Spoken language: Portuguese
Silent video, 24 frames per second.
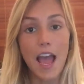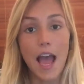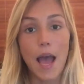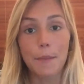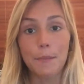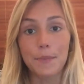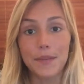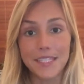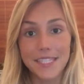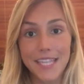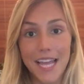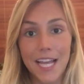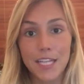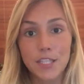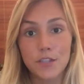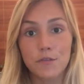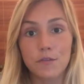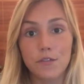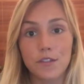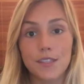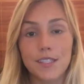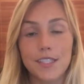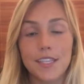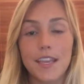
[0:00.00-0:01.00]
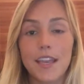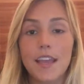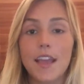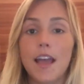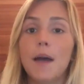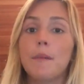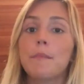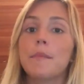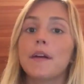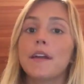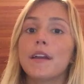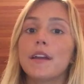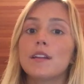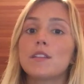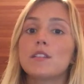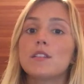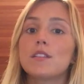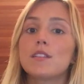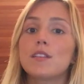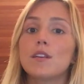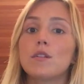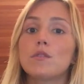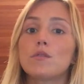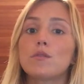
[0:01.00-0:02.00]
Apesar de você, amanhã é de
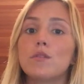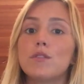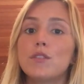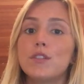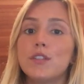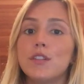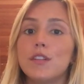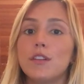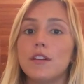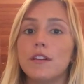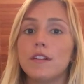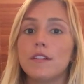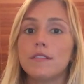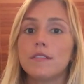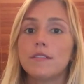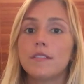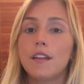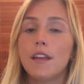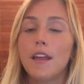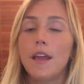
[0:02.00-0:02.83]
ser outro dia